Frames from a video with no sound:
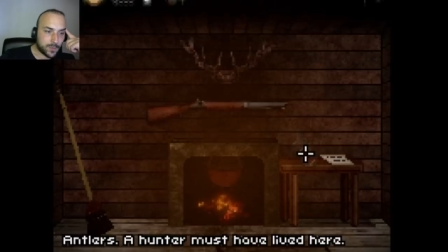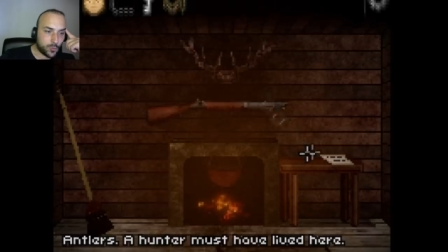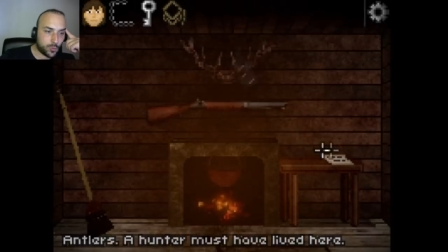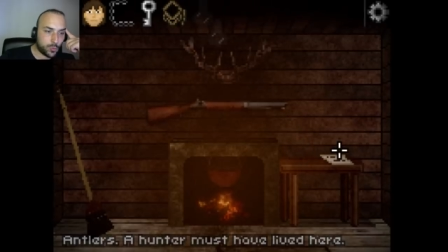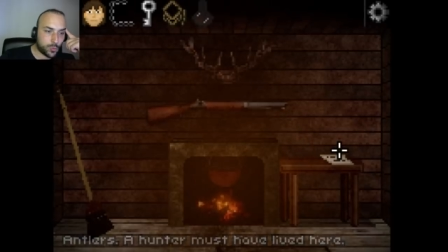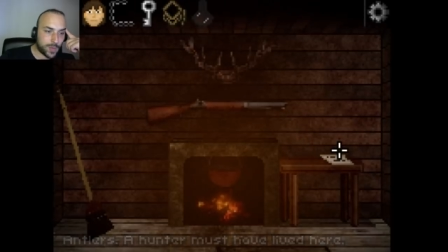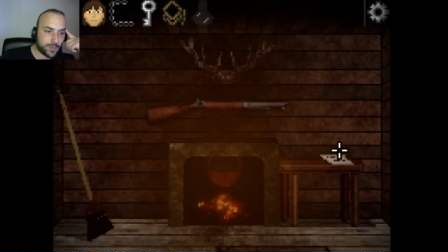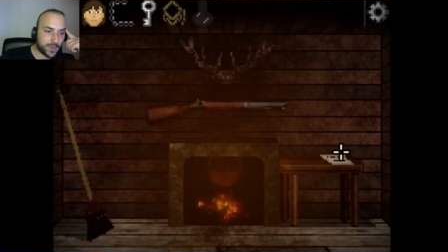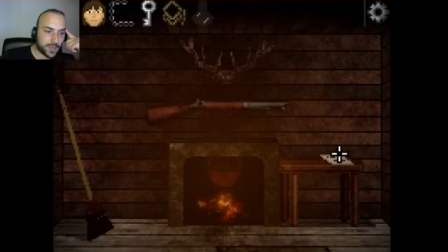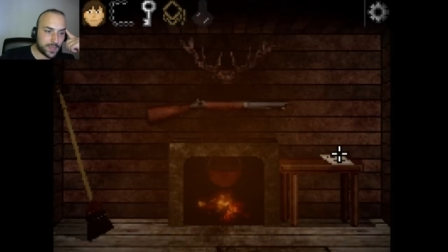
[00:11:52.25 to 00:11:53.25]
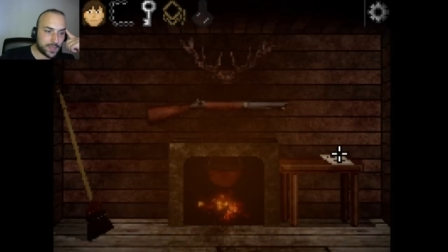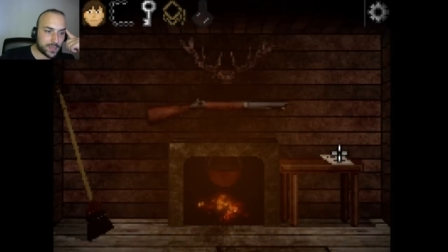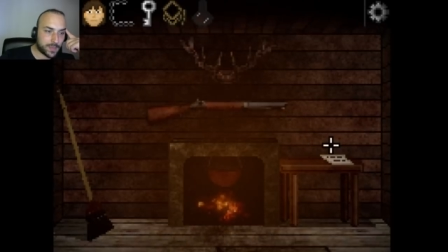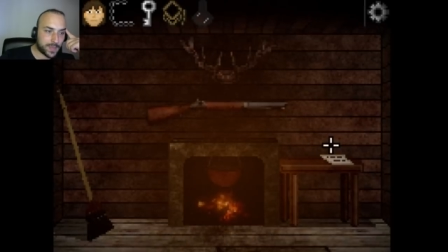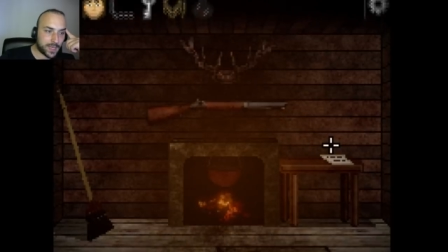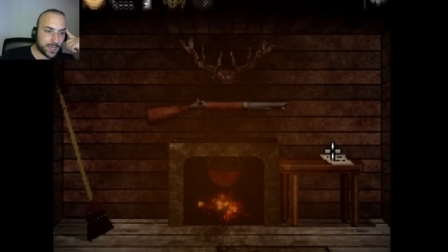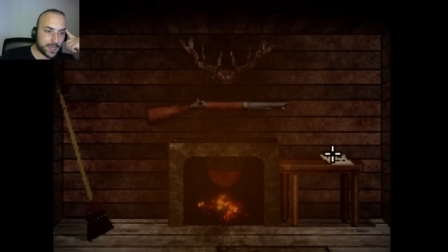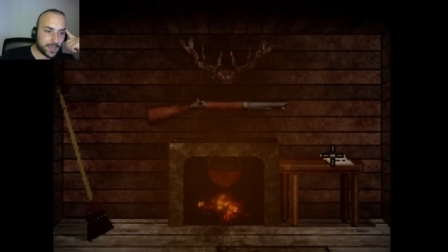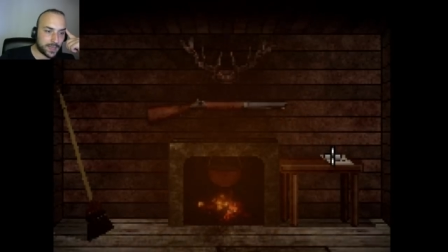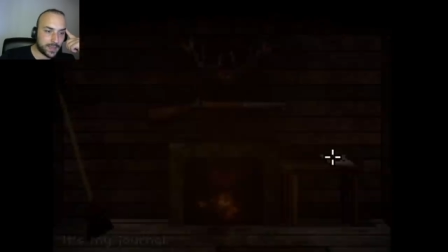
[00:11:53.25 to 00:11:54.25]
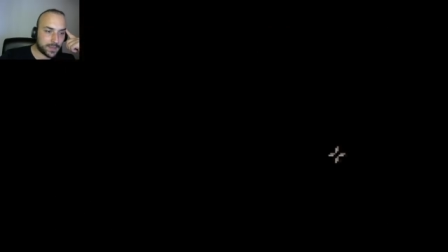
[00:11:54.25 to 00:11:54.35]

Gümüş mermi falan eritsem bir yerlerden.